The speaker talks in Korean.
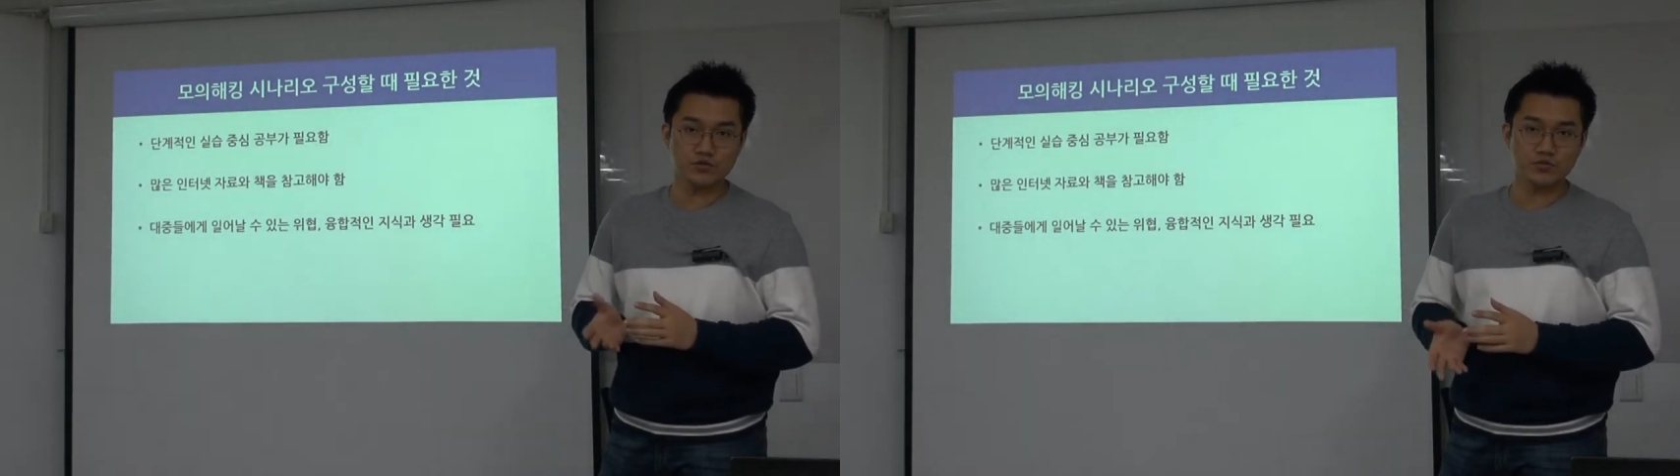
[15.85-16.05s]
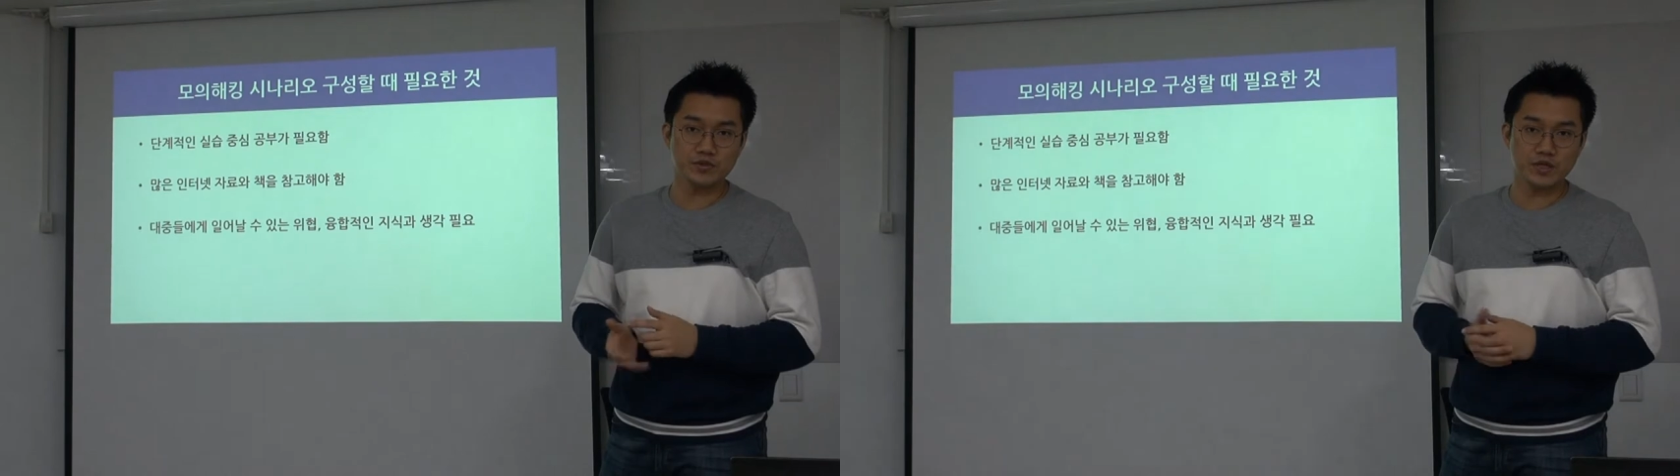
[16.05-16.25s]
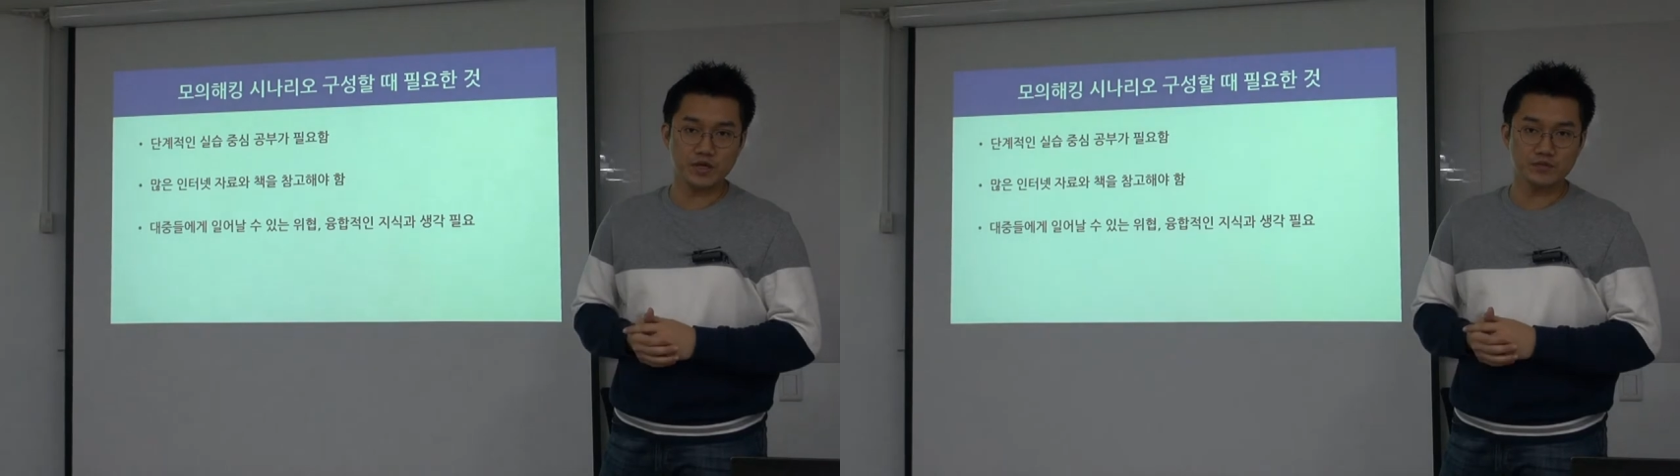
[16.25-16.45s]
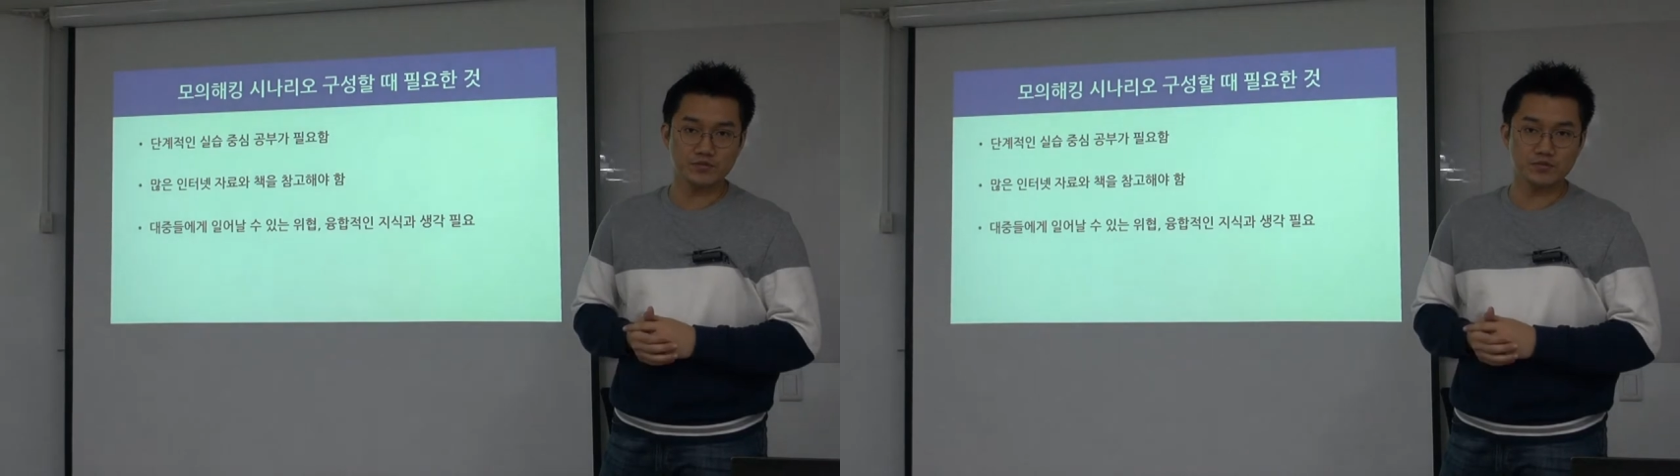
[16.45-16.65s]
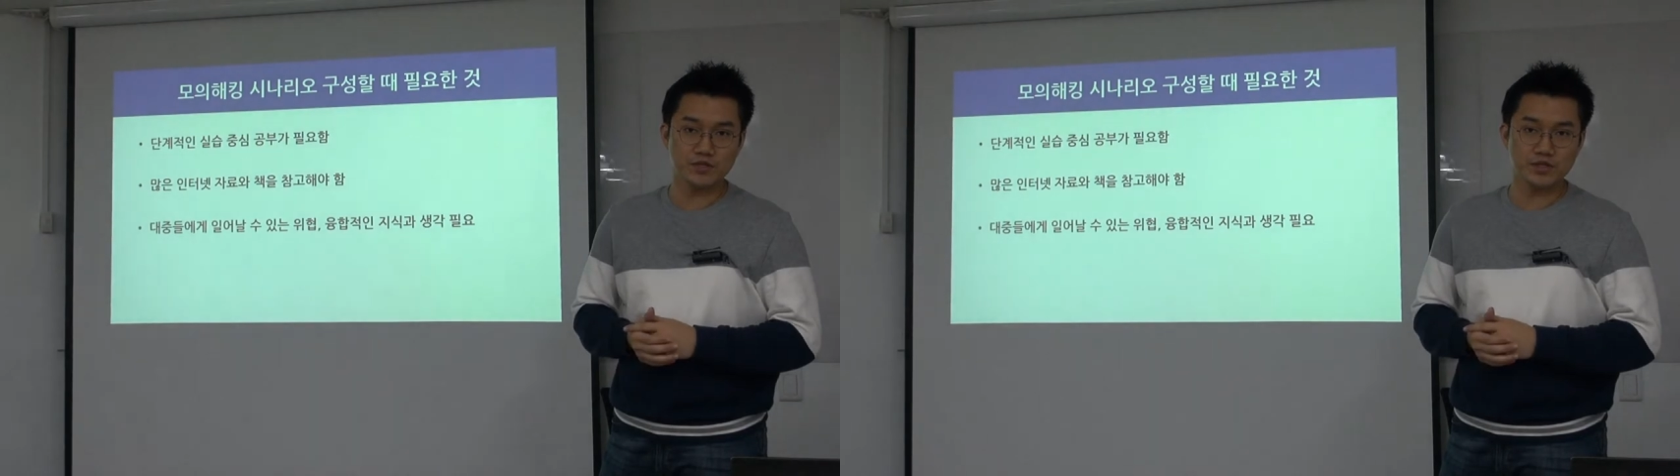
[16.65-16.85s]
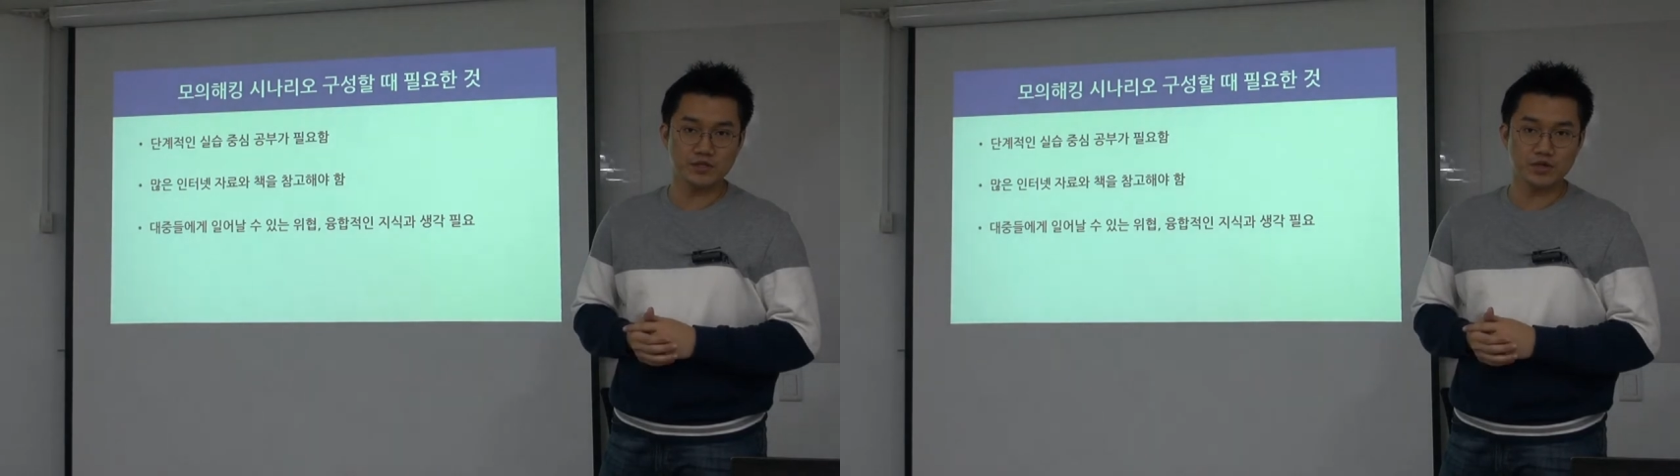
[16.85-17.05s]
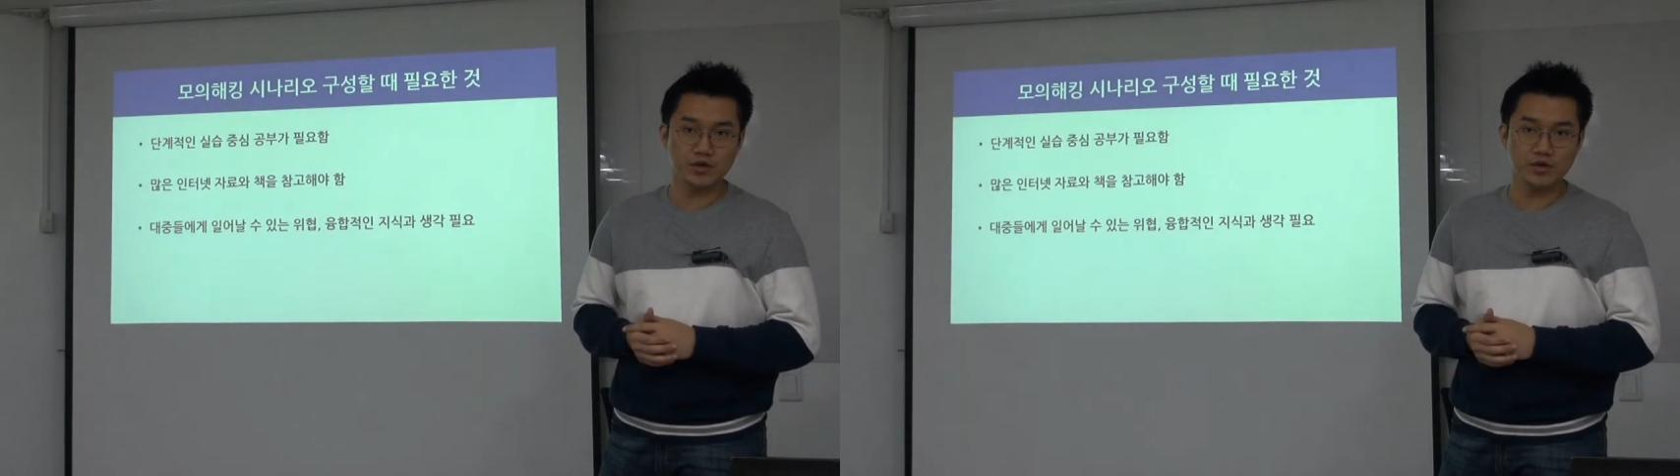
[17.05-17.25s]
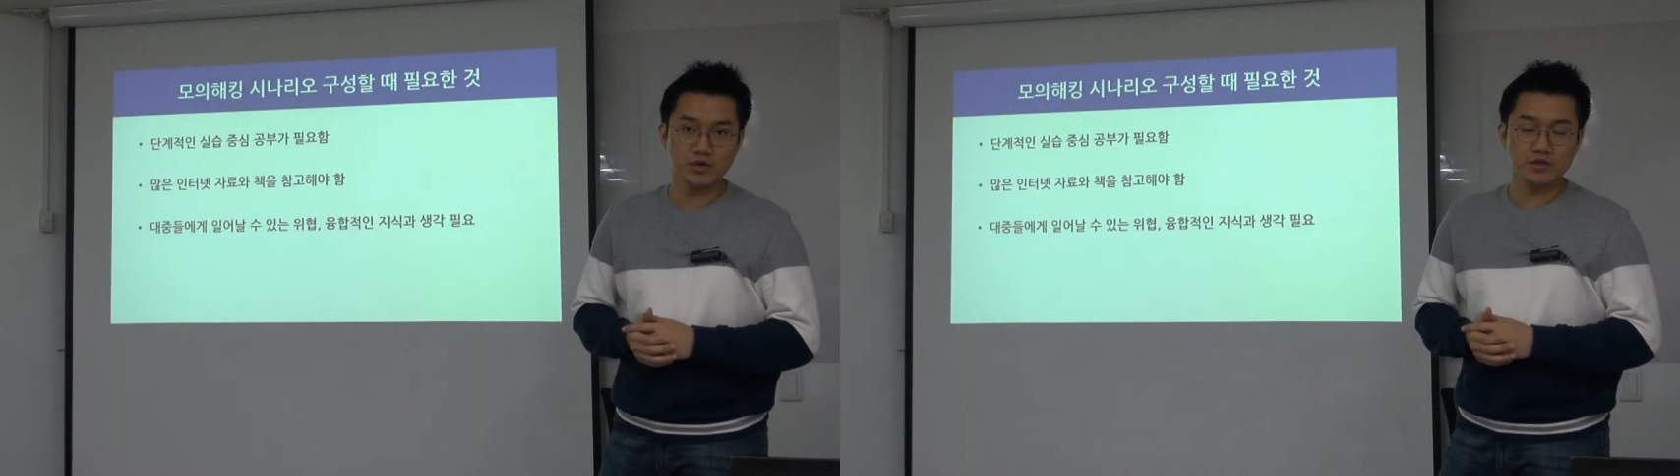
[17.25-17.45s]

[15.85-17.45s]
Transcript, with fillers: 준비생 하는 분들이죠.